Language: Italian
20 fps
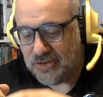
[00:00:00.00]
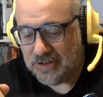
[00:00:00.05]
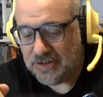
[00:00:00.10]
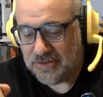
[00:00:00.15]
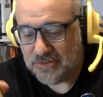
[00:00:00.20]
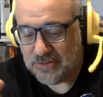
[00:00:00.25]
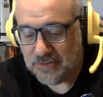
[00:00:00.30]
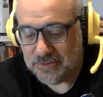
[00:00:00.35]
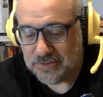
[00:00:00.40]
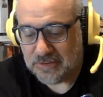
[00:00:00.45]

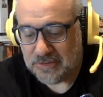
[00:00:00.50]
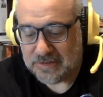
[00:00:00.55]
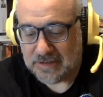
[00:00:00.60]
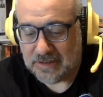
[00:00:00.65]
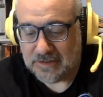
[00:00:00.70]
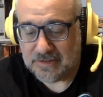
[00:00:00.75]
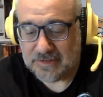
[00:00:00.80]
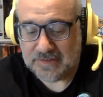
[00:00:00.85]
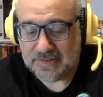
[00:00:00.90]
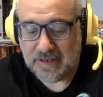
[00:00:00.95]
sono
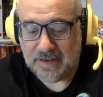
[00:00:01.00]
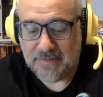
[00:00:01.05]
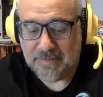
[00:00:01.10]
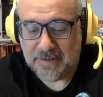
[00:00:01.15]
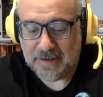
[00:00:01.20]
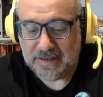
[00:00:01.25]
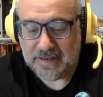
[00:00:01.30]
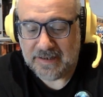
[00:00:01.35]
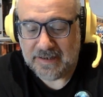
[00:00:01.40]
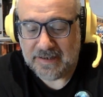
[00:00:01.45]
soltanto 6
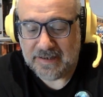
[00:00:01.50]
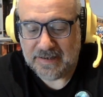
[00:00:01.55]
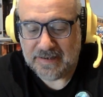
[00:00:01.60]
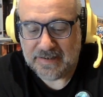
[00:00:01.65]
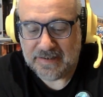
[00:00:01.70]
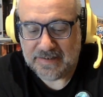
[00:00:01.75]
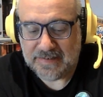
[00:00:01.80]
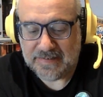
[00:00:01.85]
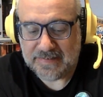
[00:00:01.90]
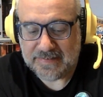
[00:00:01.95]
perché
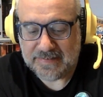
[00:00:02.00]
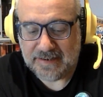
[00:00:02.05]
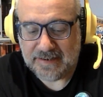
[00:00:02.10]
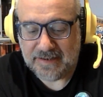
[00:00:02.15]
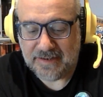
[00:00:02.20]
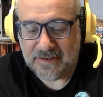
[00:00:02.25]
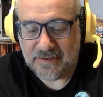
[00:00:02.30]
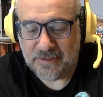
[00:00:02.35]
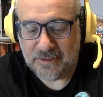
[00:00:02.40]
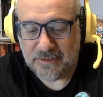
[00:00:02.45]

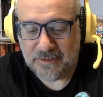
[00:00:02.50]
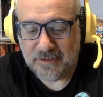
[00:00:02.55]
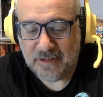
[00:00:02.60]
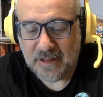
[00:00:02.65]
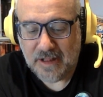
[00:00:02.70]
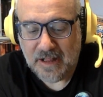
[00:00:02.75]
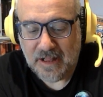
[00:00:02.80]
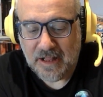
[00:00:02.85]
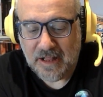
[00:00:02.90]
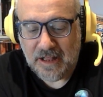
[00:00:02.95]
essendo
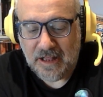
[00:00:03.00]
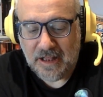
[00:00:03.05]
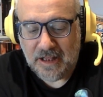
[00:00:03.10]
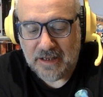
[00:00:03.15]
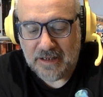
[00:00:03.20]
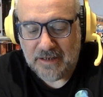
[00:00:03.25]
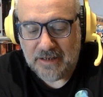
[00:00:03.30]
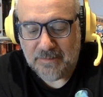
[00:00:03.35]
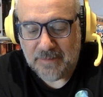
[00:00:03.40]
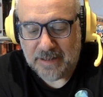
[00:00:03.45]

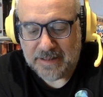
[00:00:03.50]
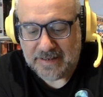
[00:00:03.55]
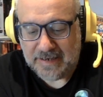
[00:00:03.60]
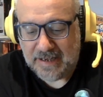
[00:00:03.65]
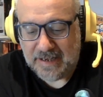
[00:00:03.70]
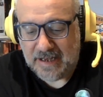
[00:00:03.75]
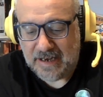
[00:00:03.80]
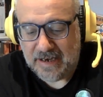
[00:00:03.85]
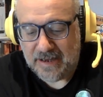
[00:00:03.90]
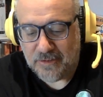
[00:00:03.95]
il
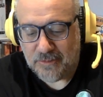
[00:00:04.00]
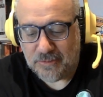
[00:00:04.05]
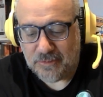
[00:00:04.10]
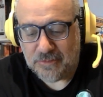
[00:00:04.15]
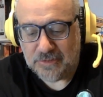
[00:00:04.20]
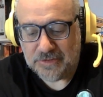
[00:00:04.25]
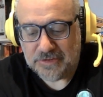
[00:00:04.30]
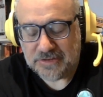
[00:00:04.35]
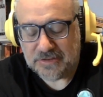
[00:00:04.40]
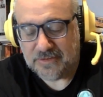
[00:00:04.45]
materiale con
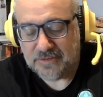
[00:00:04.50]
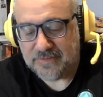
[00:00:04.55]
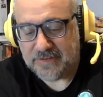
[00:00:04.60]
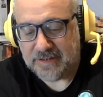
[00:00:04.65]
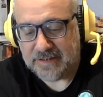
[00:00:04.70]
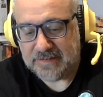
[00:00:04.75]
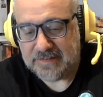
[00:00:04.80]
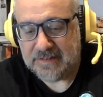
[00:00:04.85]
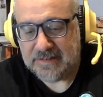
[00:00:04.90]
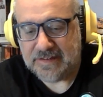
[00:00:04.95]
cui sono
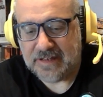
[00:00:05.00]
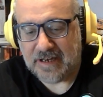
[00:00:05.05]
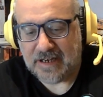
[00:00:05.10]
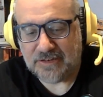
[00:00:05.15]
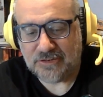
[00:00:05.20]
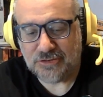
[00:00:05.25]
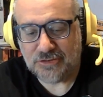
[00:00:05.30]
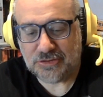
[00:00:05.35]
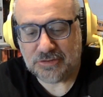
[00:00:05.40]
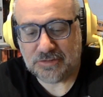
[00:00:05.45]
fatti i
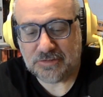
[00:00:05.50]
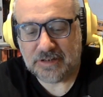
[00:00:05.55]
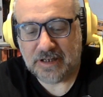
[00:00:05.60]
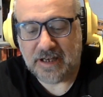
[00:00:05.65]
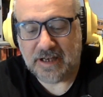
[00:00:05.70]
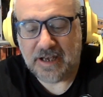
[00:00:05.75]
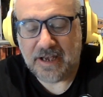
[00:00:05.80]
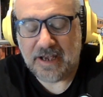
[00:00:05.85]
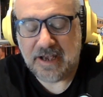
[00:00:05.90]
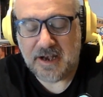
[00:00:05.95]

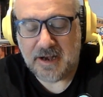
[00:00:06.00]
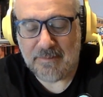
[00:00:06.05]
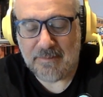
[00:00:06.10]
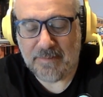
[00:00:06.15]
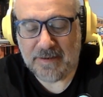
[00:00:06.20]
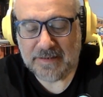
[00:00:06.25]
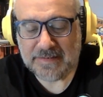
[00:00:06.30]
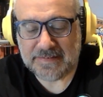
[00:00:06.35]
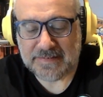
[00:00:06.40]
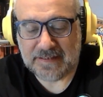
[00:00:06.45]
dungeon è
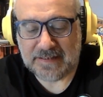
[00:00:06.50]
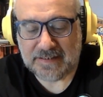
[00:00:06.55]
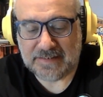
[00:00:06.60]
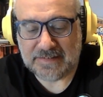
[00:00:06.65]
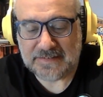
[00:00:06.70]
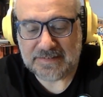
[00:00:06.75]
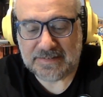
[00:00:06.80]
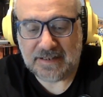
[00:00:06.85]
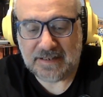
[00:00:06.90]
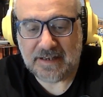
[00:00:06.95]

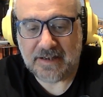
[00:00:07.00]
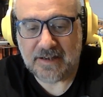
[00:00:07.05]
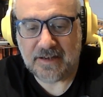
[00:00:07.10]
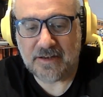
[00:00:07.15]
abbastanza